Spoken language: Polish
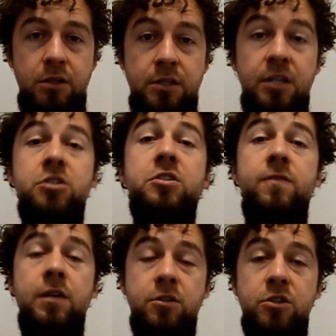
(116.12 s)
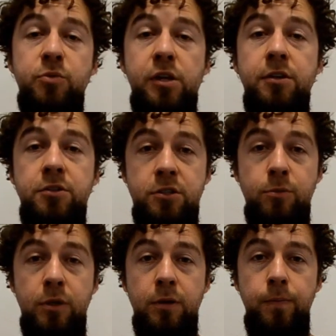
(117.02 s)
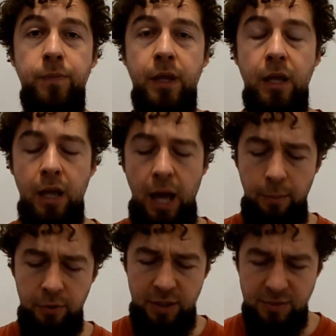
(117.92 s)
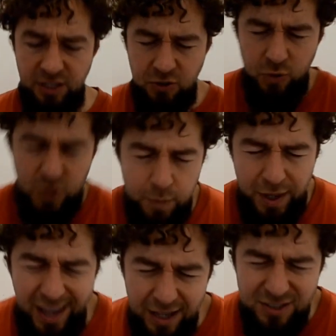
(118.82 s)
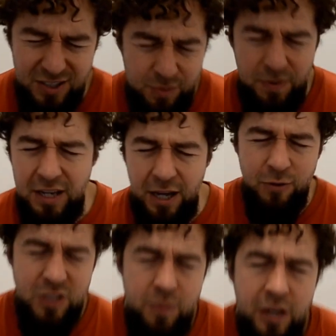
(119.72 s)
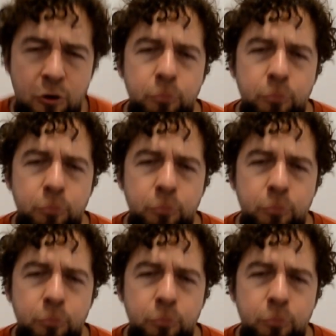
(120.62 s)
z jeszcze większymi liśćmi. A potem zaczął zbiegać i zbiegał i zbiegał,